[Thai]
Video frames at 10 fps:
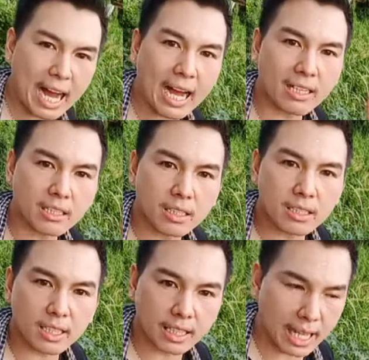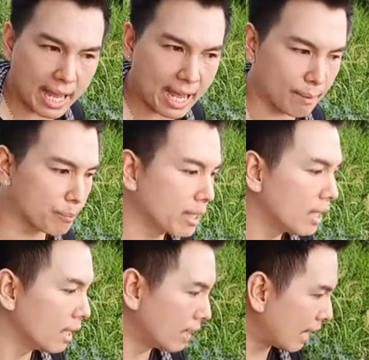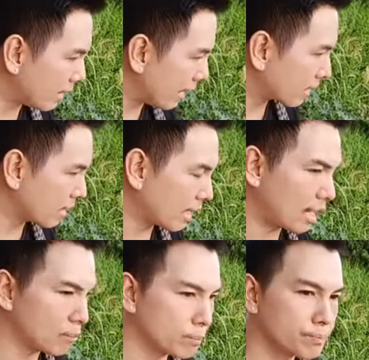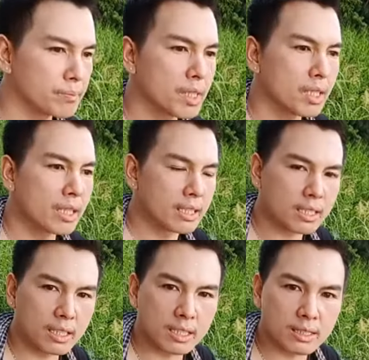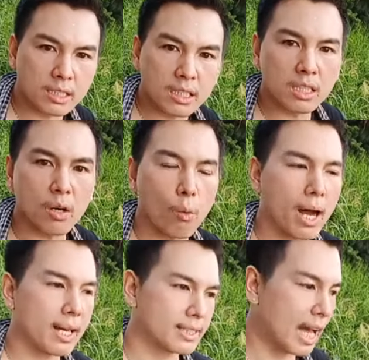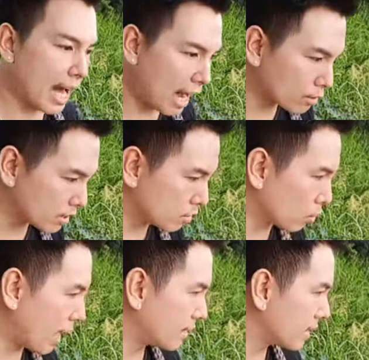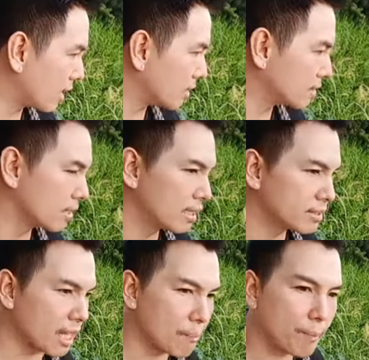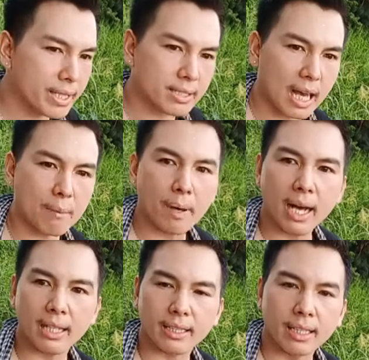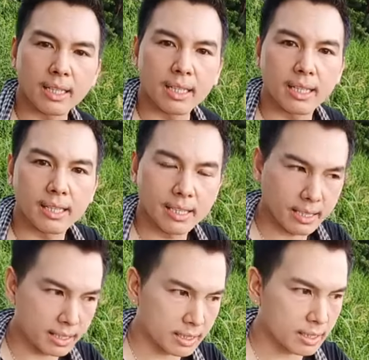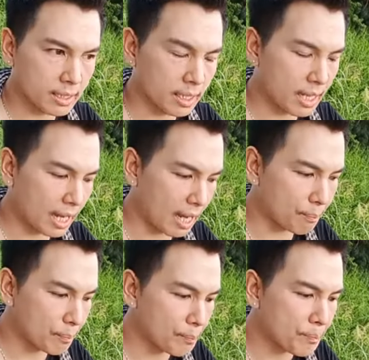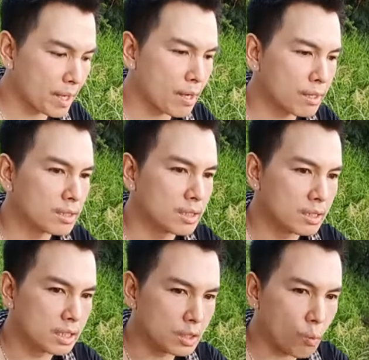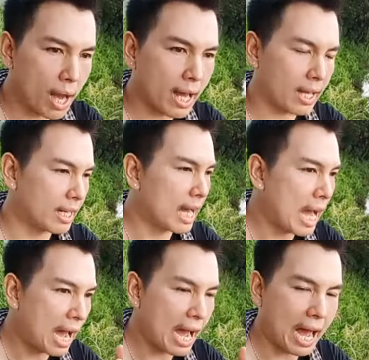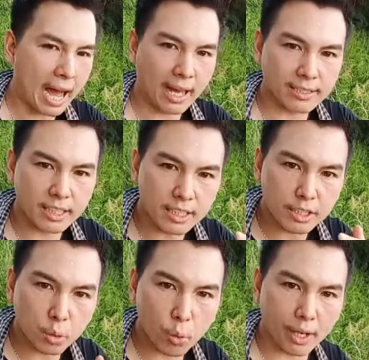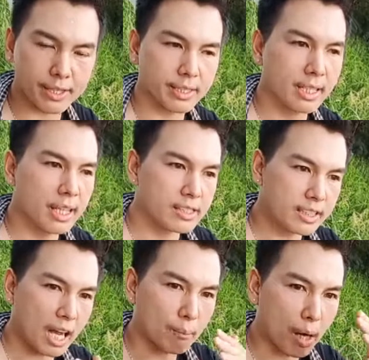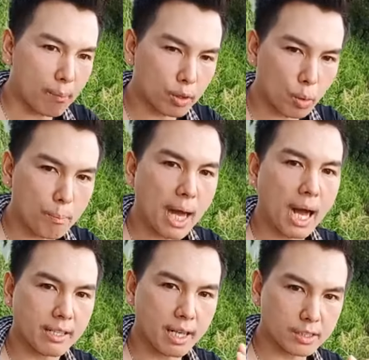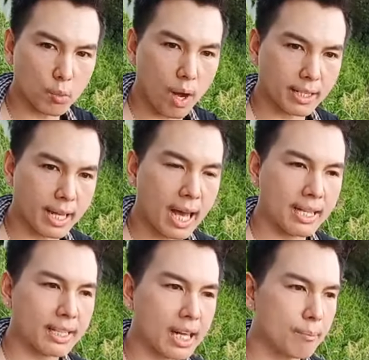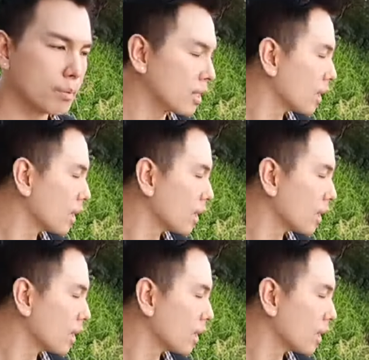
ข้างที่จะแคบและเล็กนะครับ เชื่อว่าเท้าสีสุดาจันจะไม่สามารถหนีนะครับหรือว่าหาที่ช่วยจากพระบรมมหาราชวังได้นะครับ